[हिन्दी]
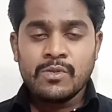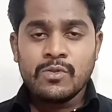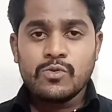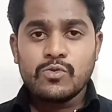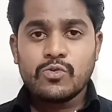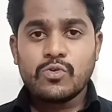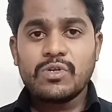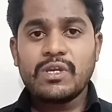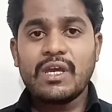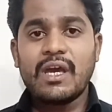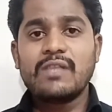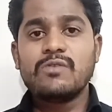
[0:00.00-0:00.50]

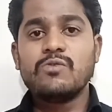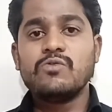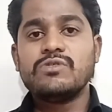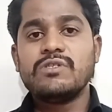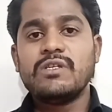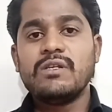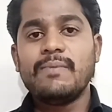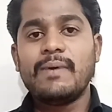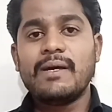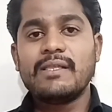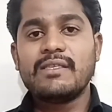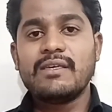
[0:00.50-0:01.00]
तो यह
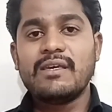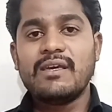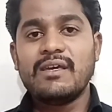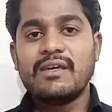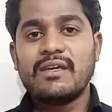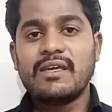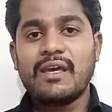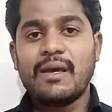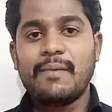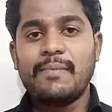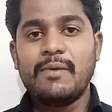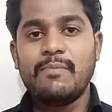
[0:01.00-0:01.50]
दूसरी बात यह है
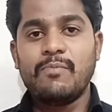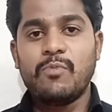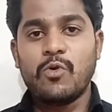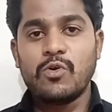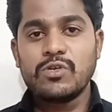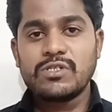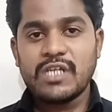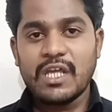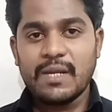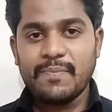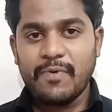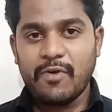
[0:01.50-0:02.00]
कि अभी
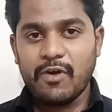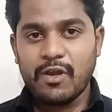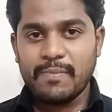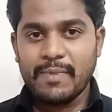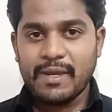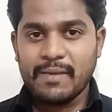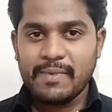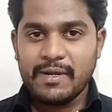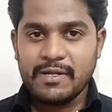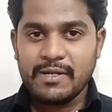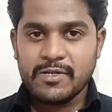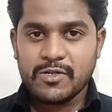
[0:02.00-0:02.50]
बहुत सारे पावर
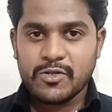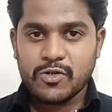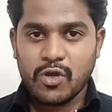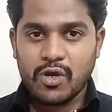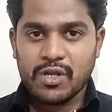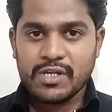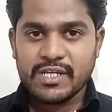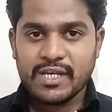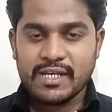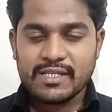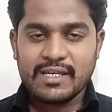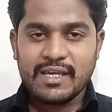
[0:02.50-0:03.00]
बैंक में
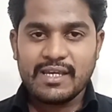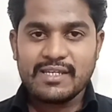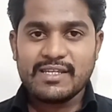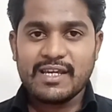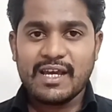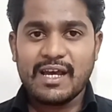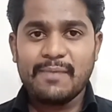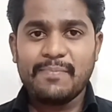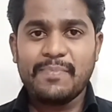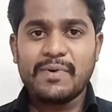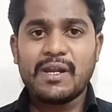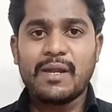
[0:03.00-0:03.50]
टॉर्च आता है
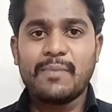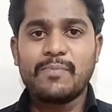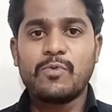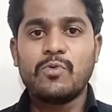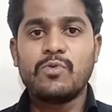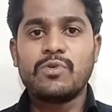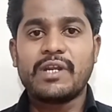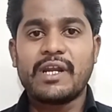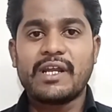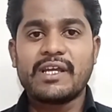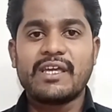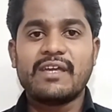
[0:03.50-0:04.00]
जहाँ पर आपको
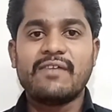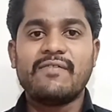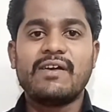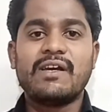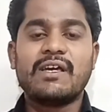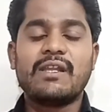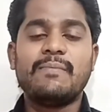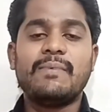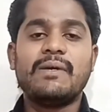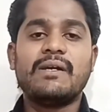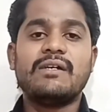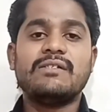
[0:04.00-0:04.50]
ट्रैकिंग
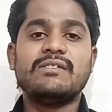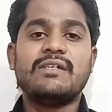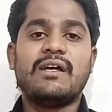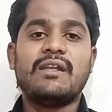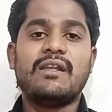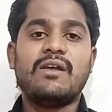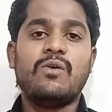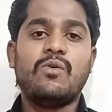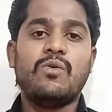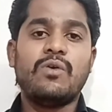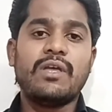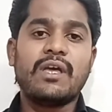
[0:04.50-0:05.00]
वगैरह में
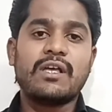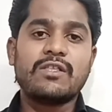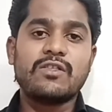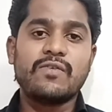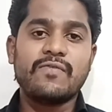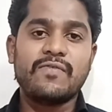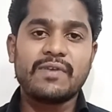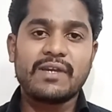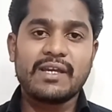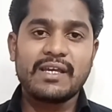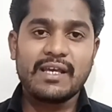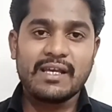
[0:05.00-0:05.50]
जाना हो या तो
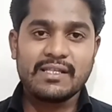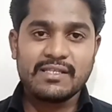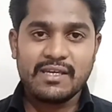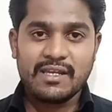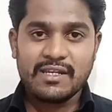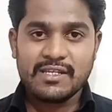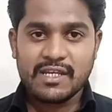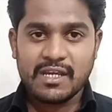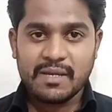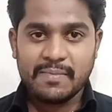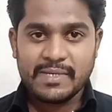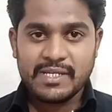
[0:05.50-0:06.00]
फिर कहीं
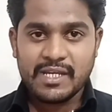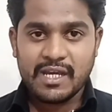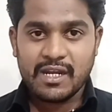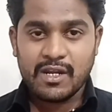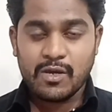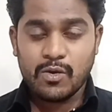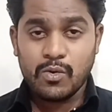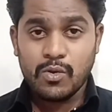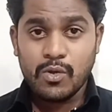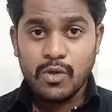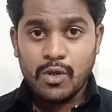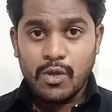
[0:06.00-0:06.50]
अंधेरे जगह में जाना
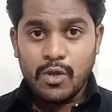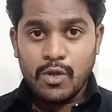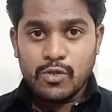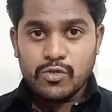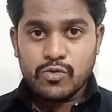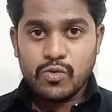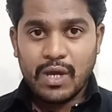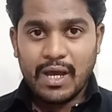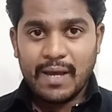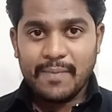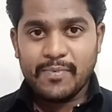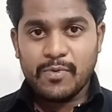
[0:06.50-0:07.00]
हो
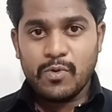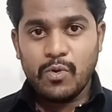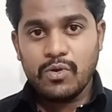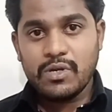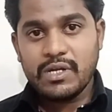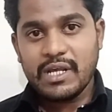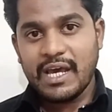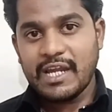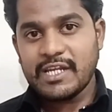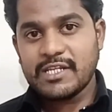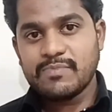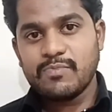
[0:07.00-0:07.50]
तो आपको
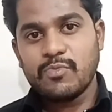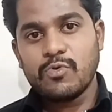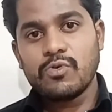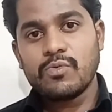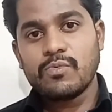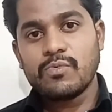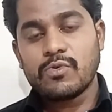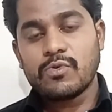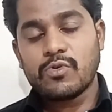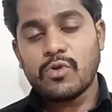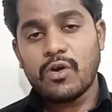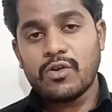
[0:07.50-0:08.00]
टॉर्च
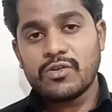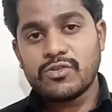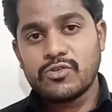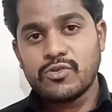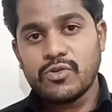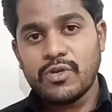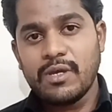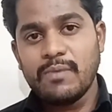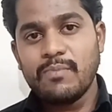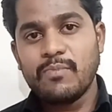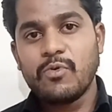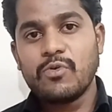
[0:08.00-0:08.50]
टॉर्च
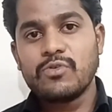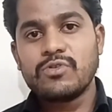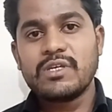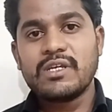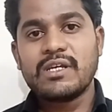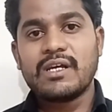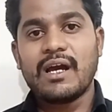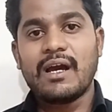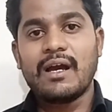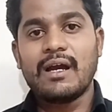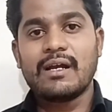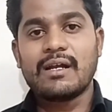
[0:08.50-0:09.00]
जो है बहुत ही
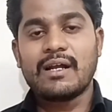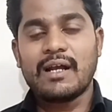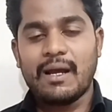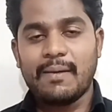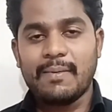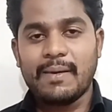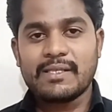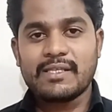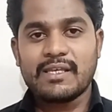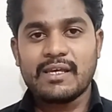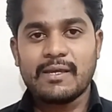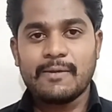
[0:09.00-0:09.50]
का,
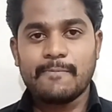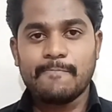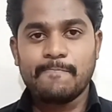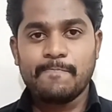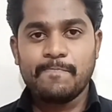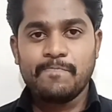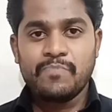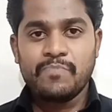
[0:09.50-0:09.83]
काम आता है